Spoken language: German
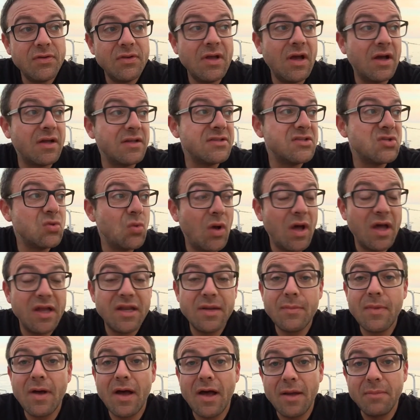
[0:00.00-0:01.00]
ja, an so
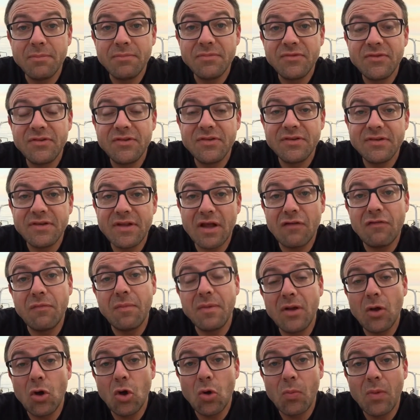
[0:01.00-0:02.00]
einem Abend darf
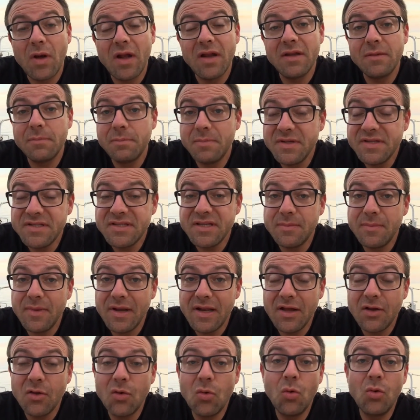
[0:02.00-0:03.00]
man auch mal ein bisschen
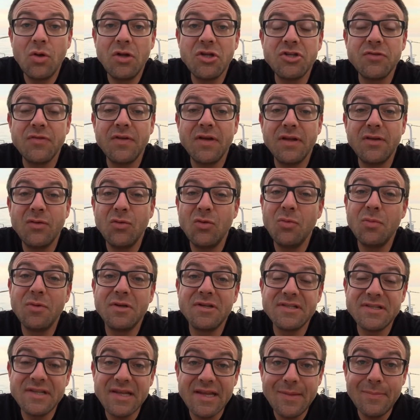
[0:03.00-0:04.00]
melancholisch werden und über
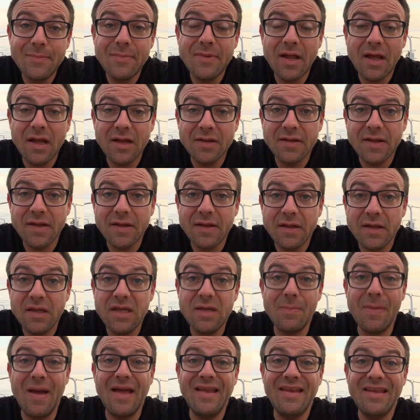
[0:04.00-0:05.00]
das Leben nachdenken. Ich
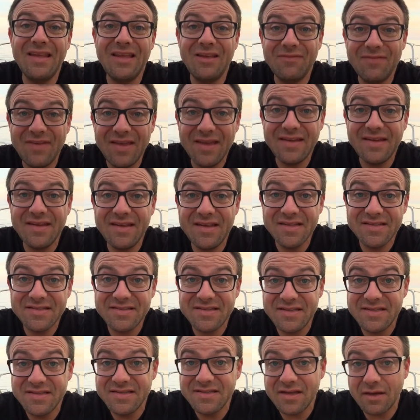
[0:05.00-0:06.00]
meine, ich werde jetzt
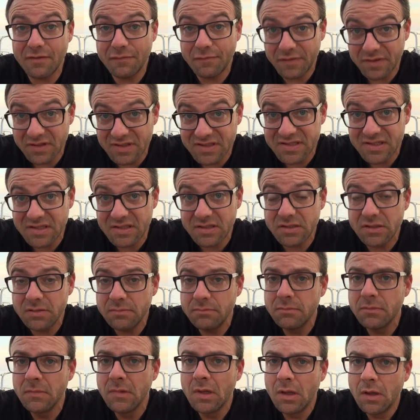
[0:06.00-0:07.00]
dieses Jahr 40.
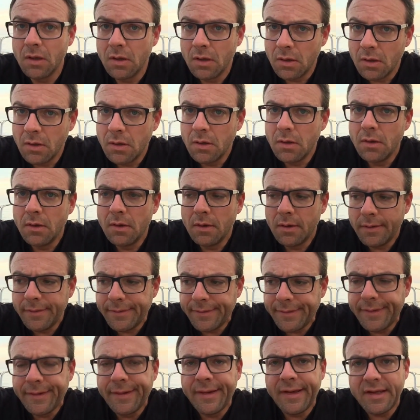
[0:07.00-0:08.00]

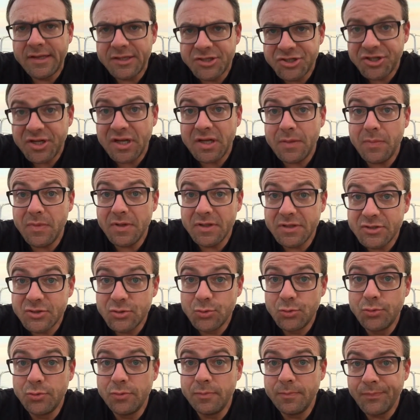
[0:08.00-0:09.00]
Es steht mir
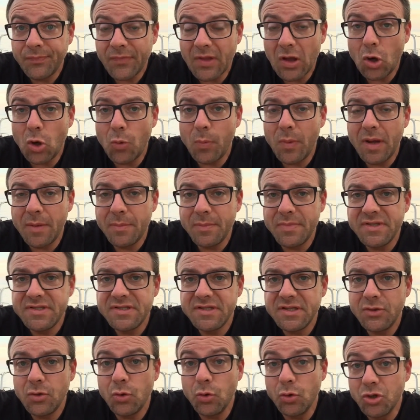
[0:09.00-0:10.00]
zu, auch mal ein
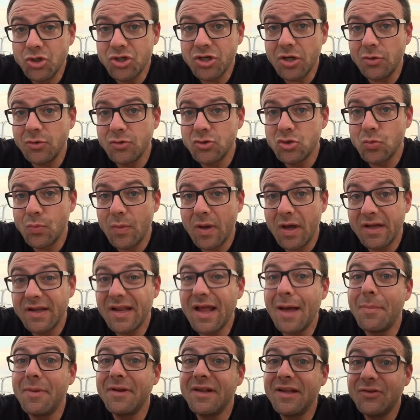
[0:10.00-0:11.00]
bisschen Rückschau zu machen,
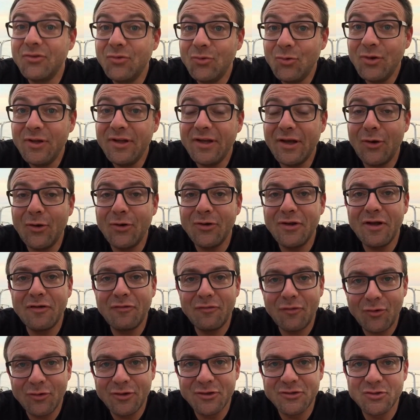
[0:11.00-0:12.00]
aber natürlich auch nach
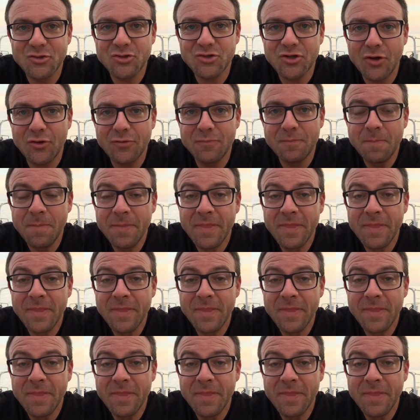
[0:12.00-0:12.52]
vorne zu schauen.